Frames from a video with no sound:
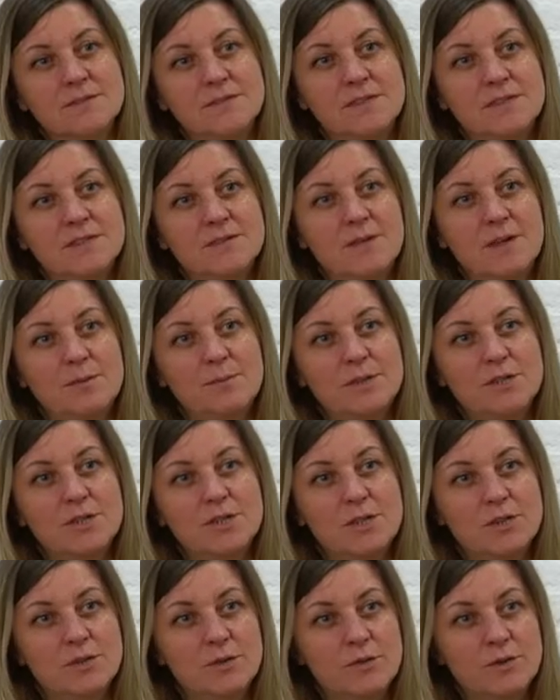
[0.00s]
фестиваль
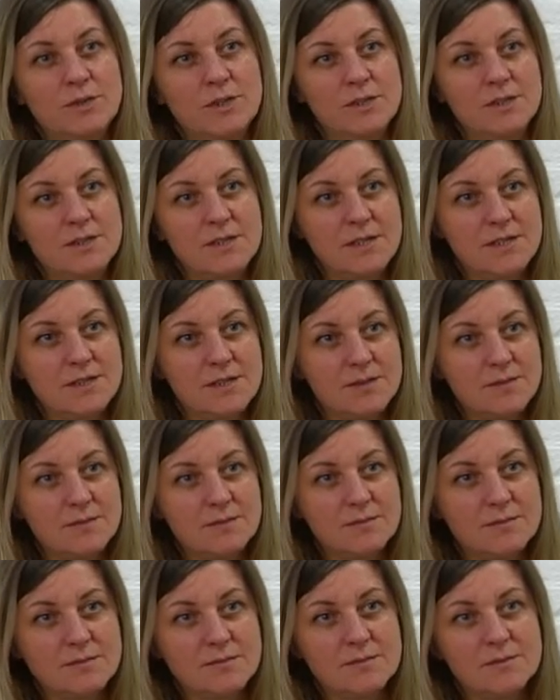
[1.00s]
пришли глухие дети,
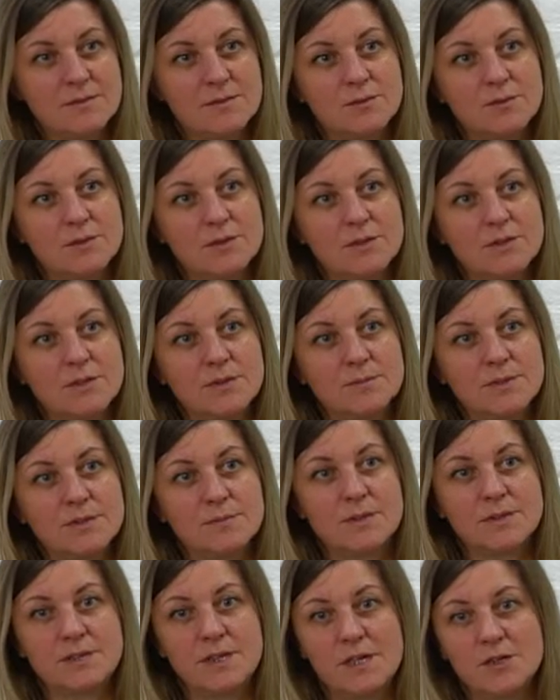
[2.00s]
вот, и
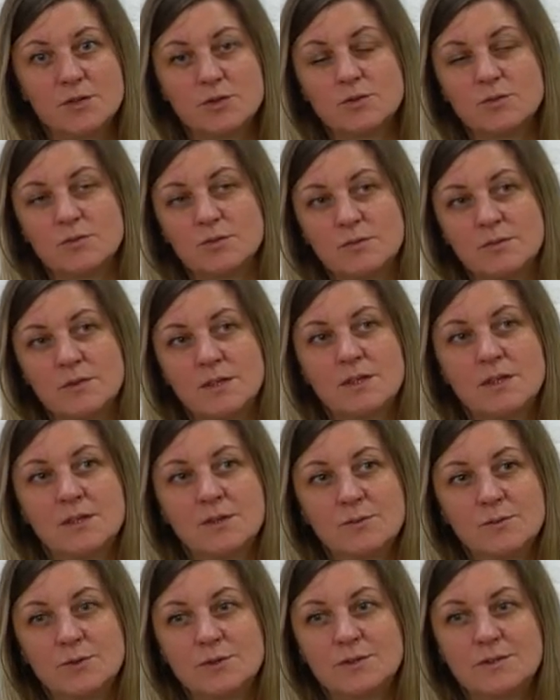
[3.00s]
посмотрели, что
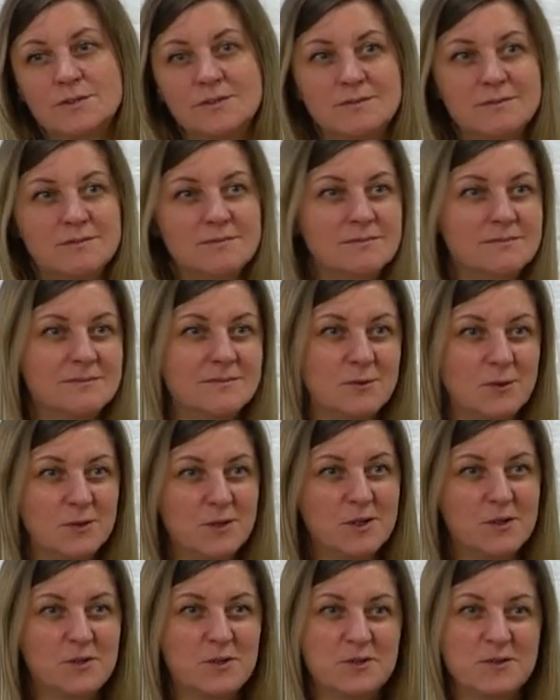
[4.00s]
вот
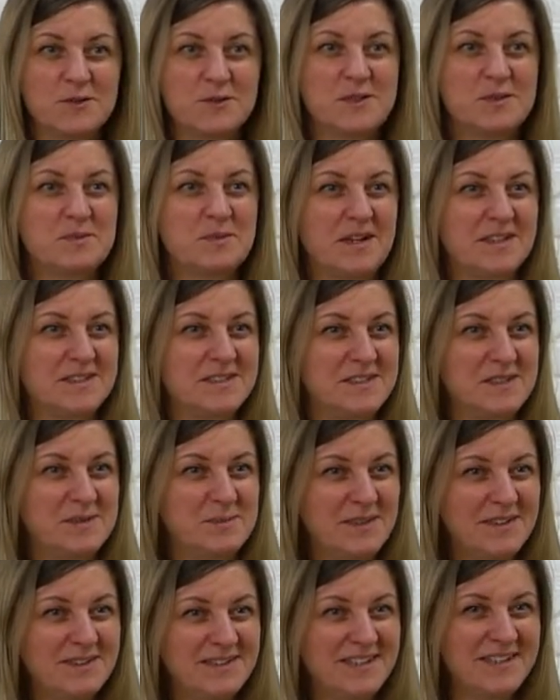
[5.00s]
Ольга Юрьевна снимает с
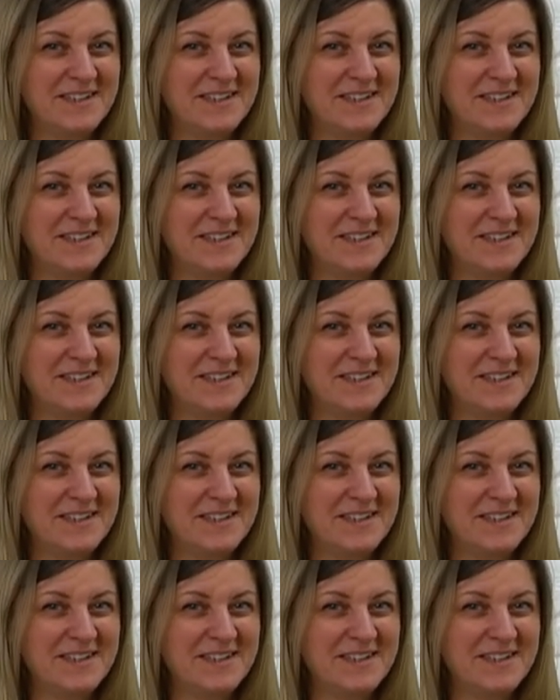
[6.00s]
детьми,